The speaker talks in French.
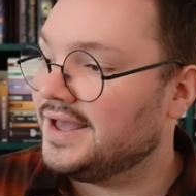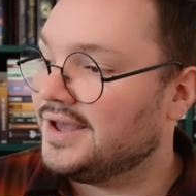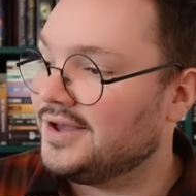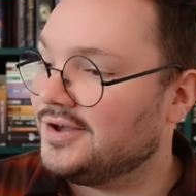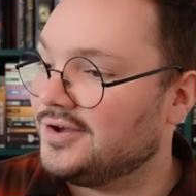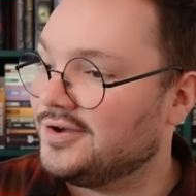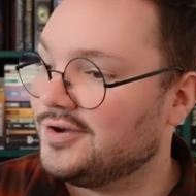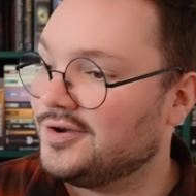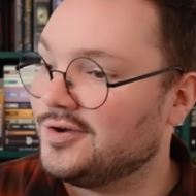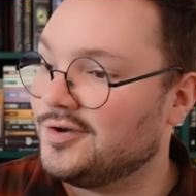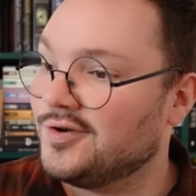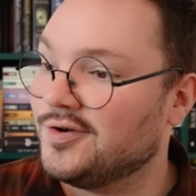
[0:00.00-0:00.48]

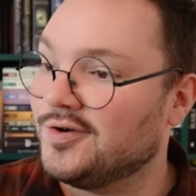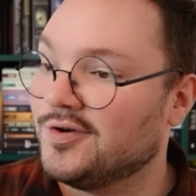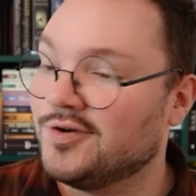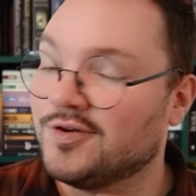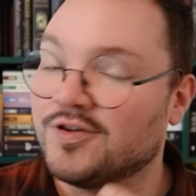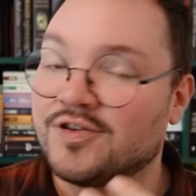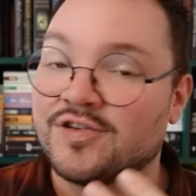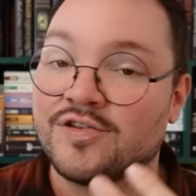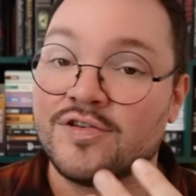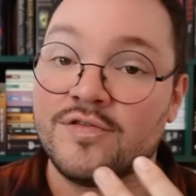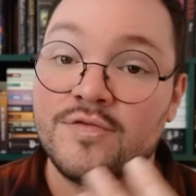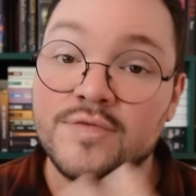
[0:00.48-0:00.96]

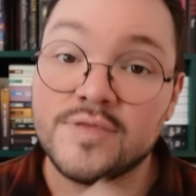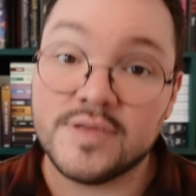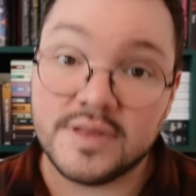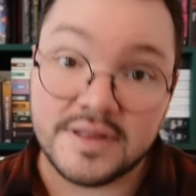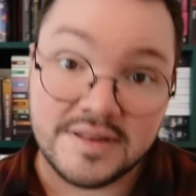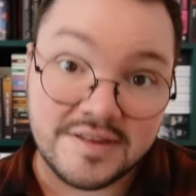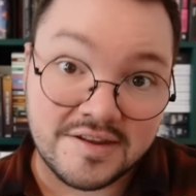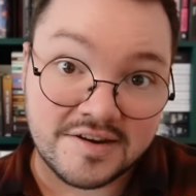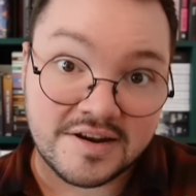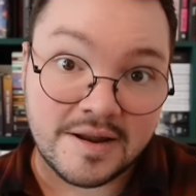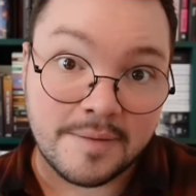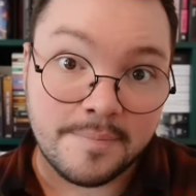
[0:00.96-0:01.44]
Euh, je vous en
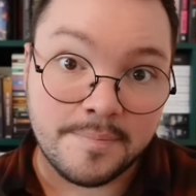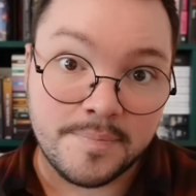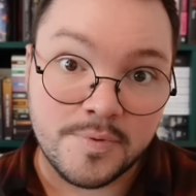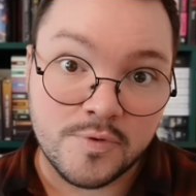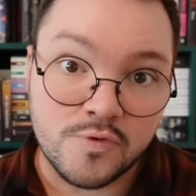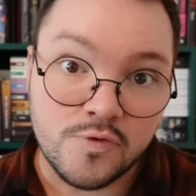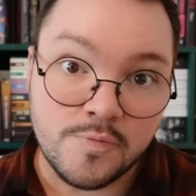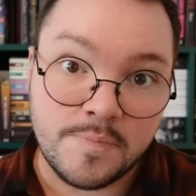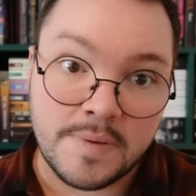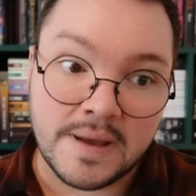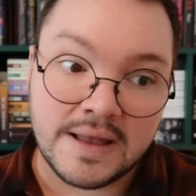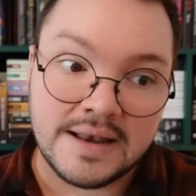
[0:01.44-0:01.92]
ai déjà
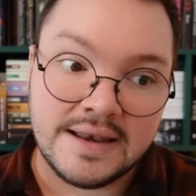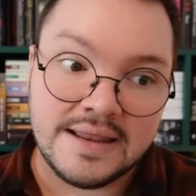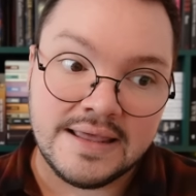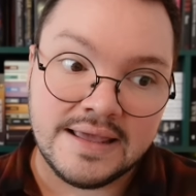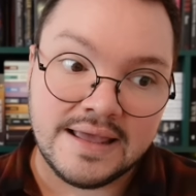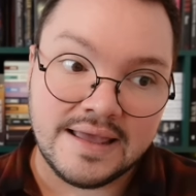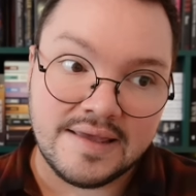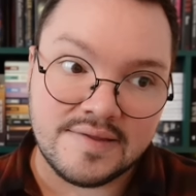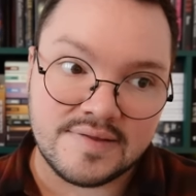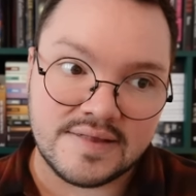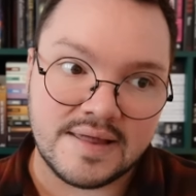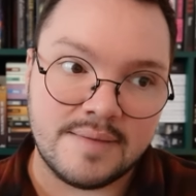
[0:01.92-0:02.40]
beaucoup parlé
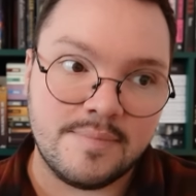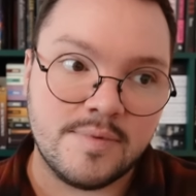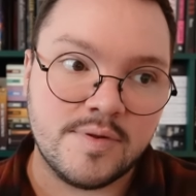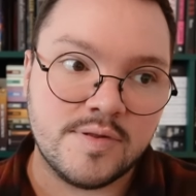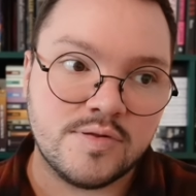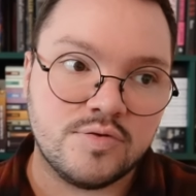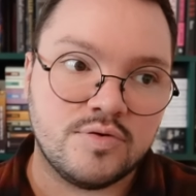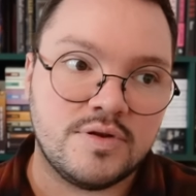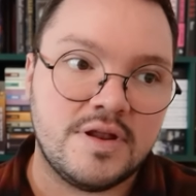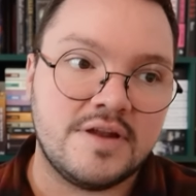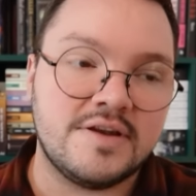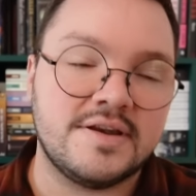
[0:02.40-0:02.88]
récemment
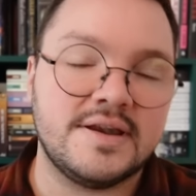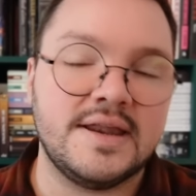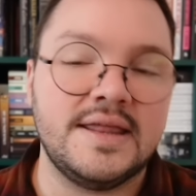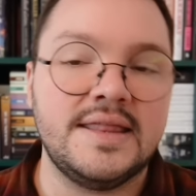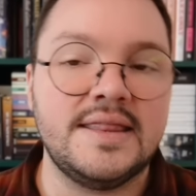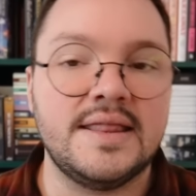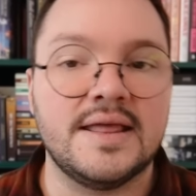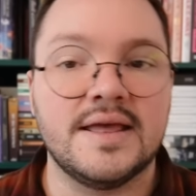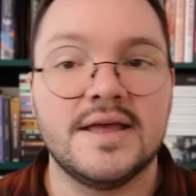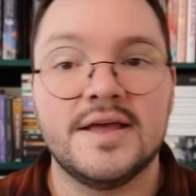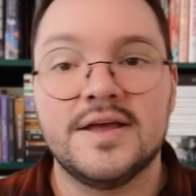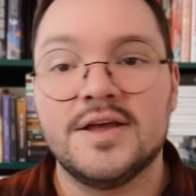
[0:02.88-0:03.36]
sur la
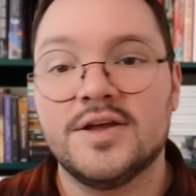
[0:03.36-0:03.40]
chaîne,